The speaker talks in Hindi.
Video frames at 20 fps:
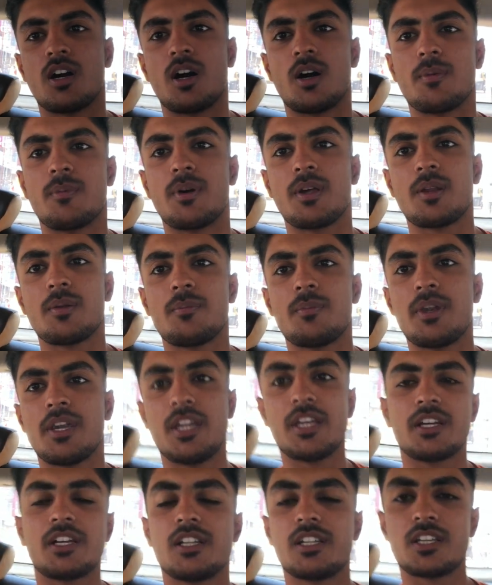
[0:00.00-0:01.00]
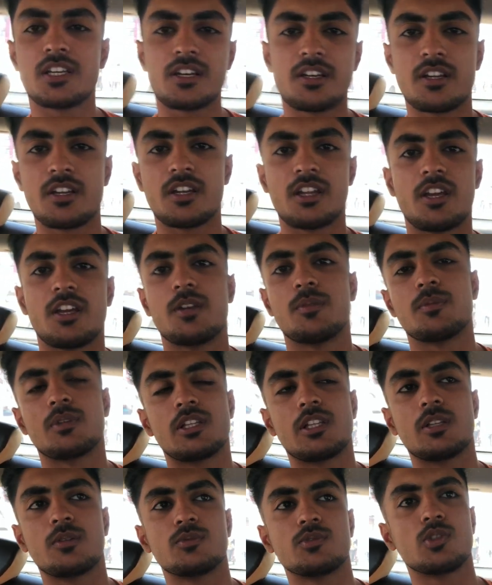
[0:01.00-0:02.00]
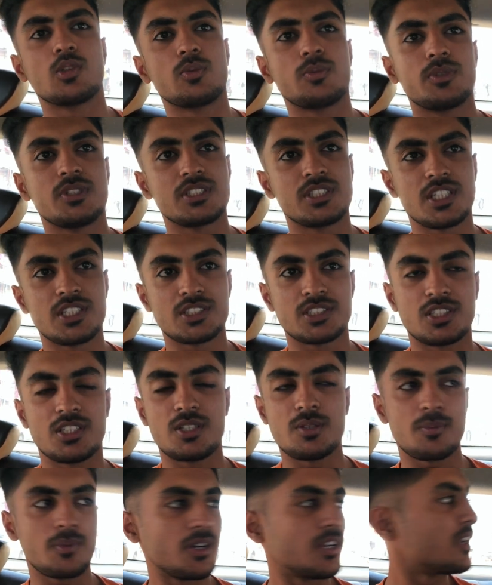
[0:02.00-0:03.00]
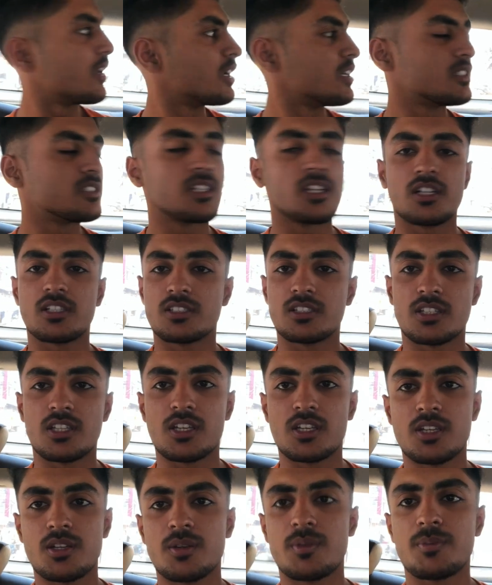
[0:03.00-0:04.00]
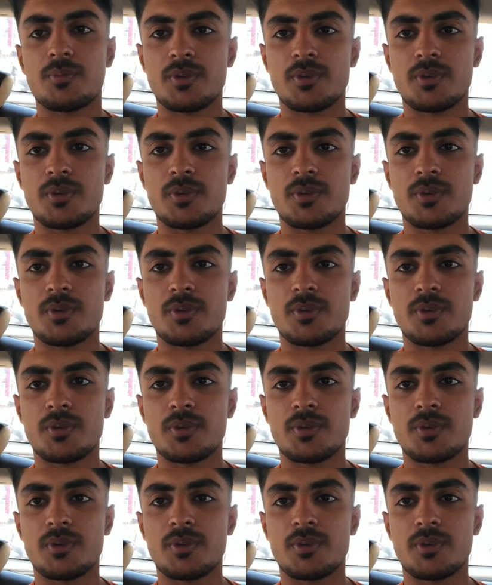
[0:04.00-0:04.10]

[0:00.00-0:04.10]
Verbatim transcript: हमारे मेडिकल की करने आए मतलब जो भी स्टेशनरी मटेरियल्स लगते हैं